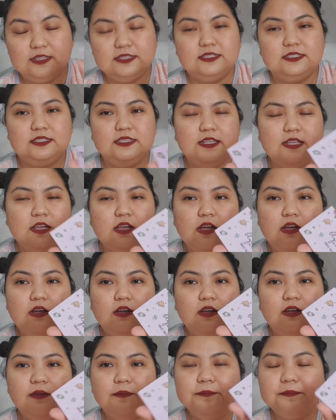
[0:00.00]
Tapos,
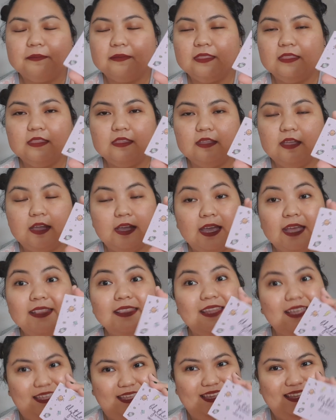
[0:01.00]
ang
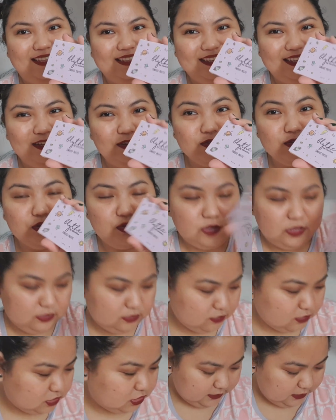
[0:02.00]
ganda niya. Nagustuhan
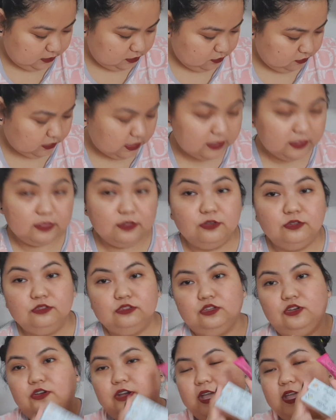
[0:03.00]
ko siya. Itong tatlong
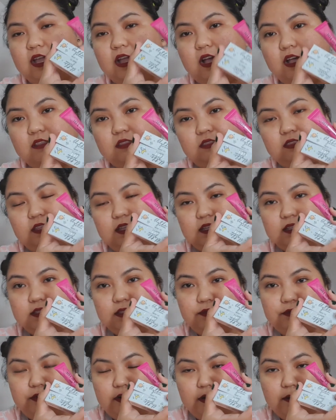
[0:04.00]
to, I got this
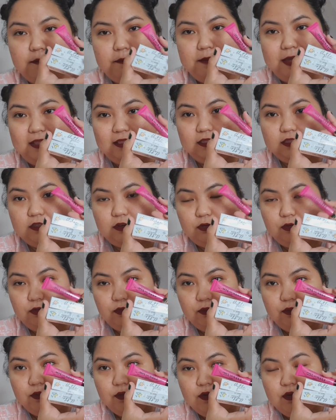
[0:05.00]
from Metro
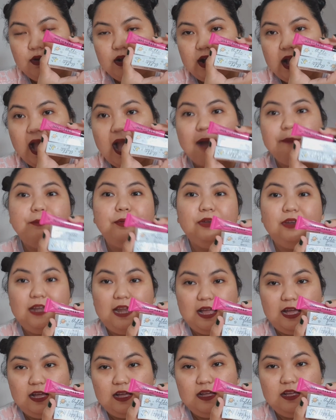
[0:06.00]
kahapon
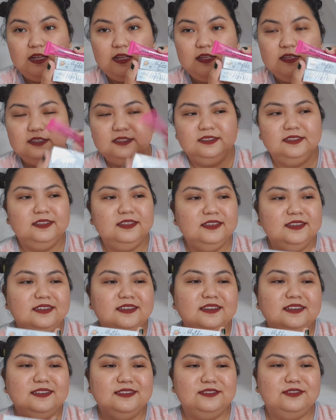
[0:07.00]
lang.
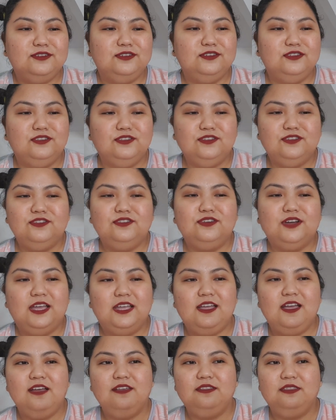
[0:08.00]
So, I
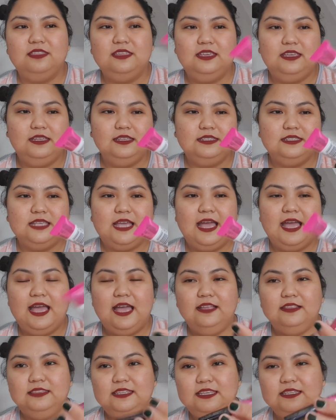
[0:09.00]
got these uh,
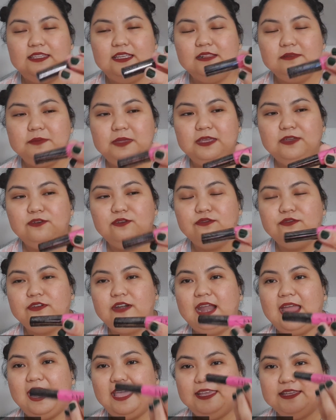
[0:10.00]
Detail Makeover
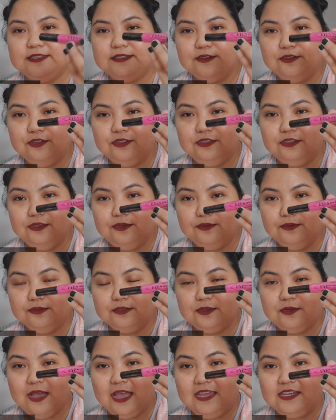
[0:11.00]
Eyes on You.
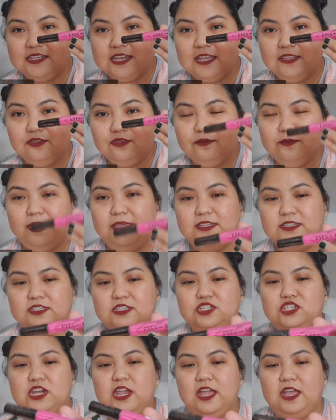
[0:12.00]
So, eyeshadow based
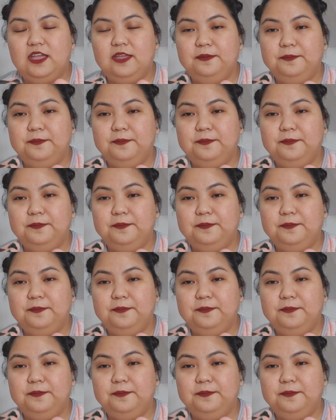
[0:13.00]
siya.